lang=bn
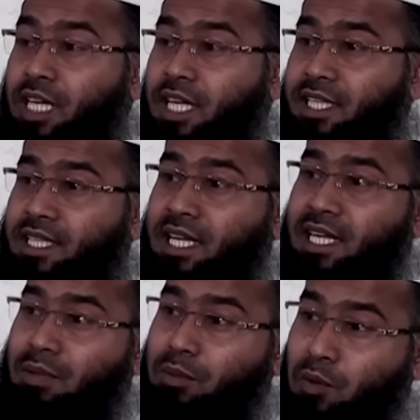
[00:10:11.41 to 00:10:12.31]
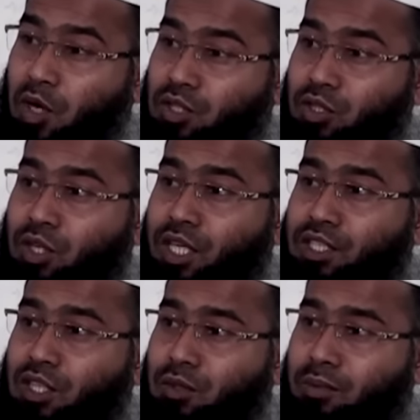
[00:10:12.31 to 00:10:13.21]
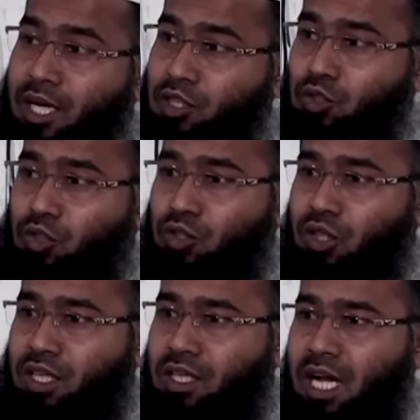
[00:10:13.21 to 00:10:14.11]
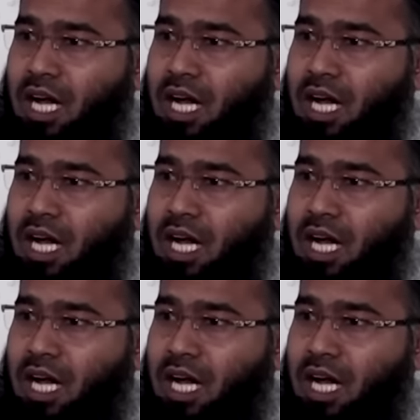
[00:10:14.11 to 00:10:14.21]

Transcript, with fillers: খ্রিস্টানরা বিভক্ত হয়েছিল বাহাত্তর দলে